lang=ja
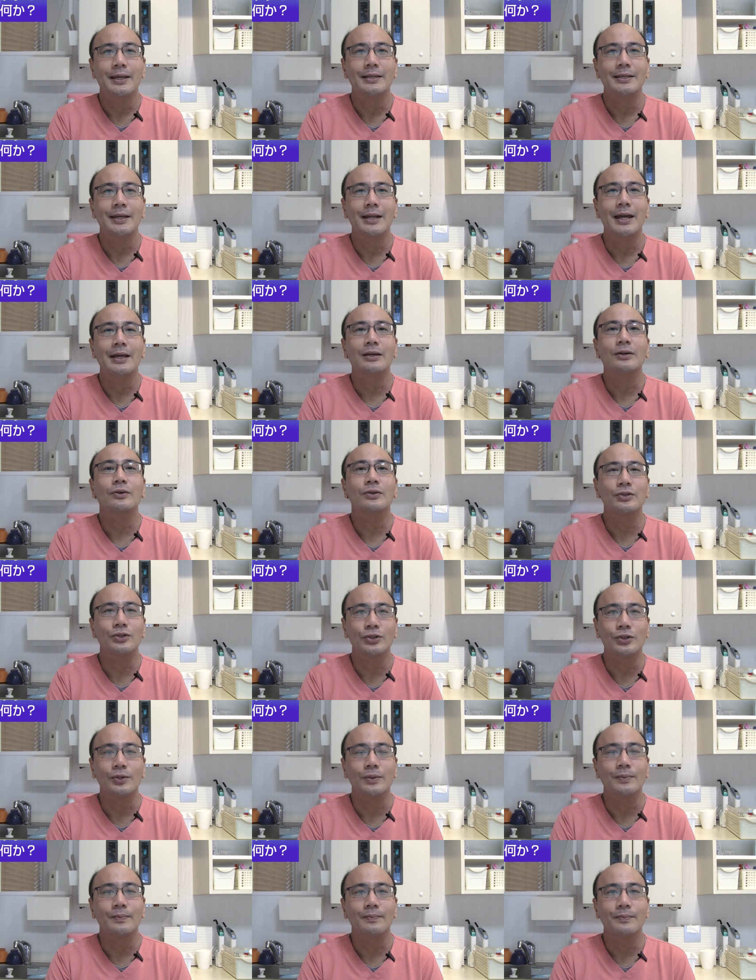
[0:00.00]
セレック
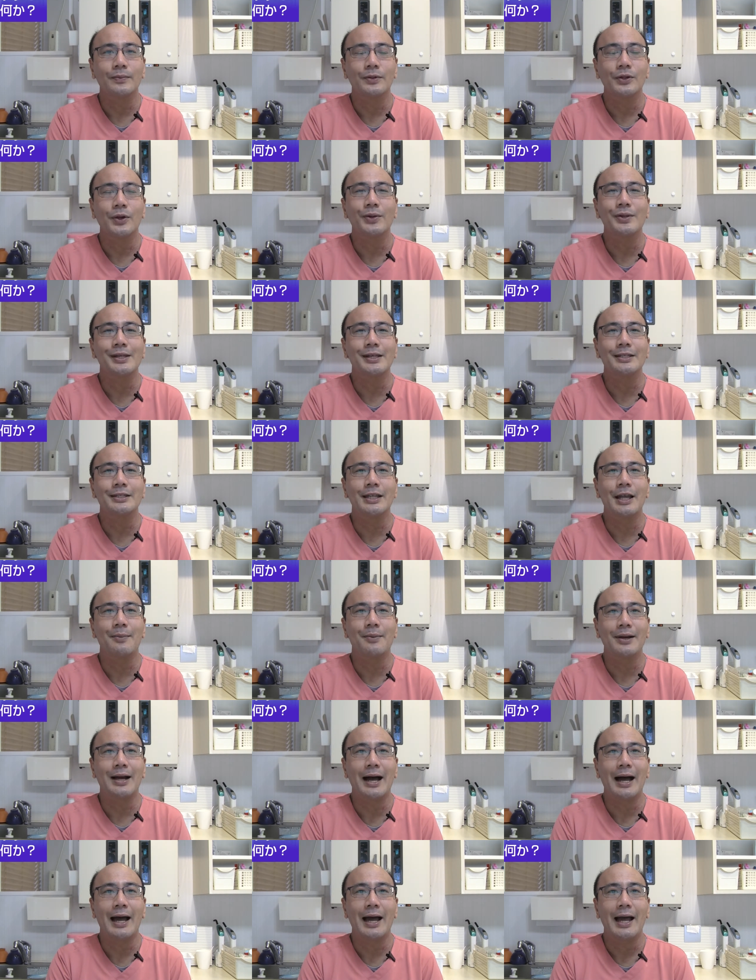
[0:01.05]
2という
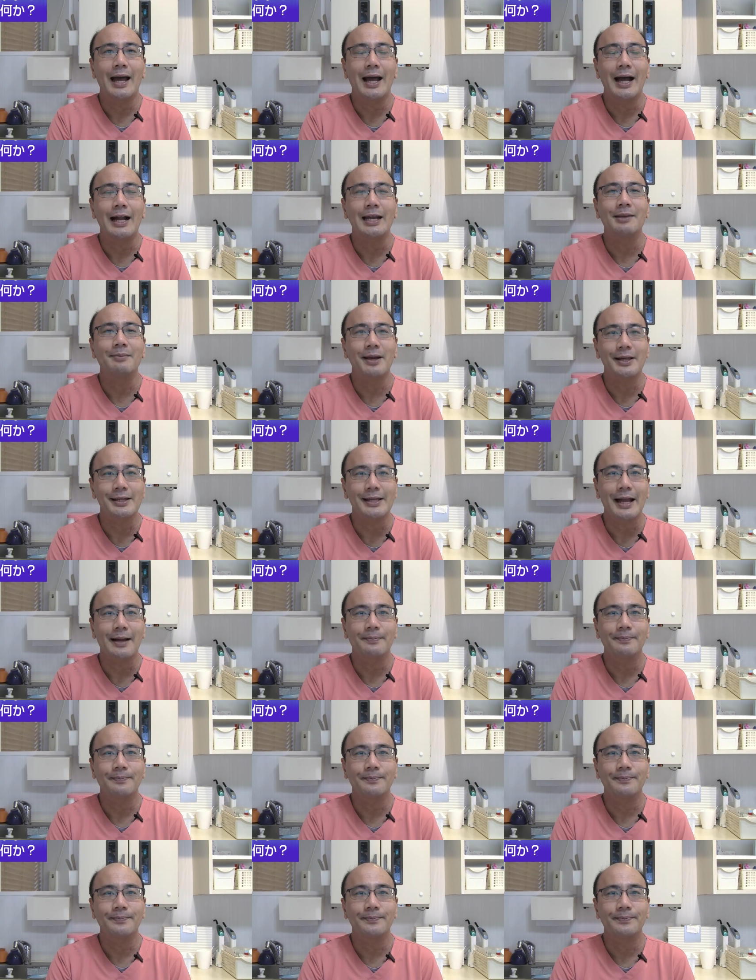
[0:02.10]
システムがありました